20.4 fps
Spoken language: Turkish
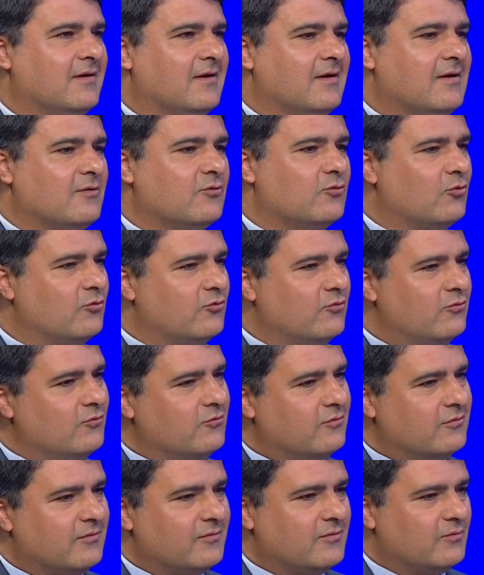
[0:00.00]
Doğru.
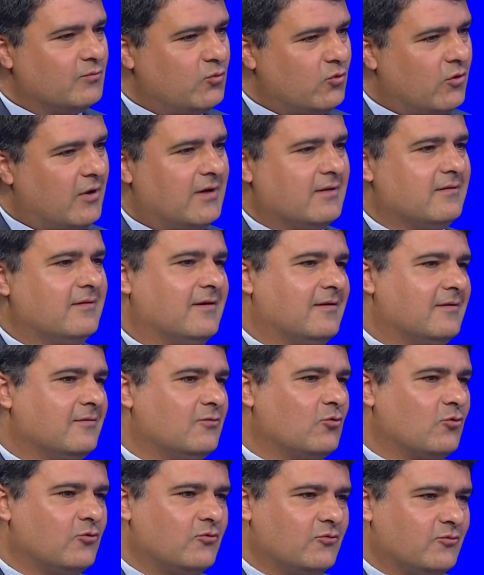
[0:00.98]
doğru puanla,
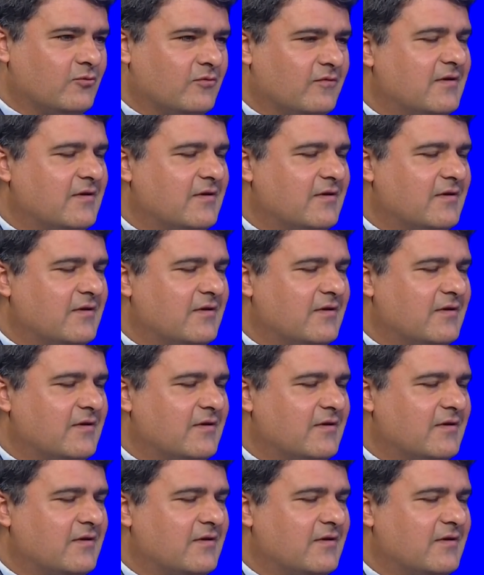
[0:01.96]
doğru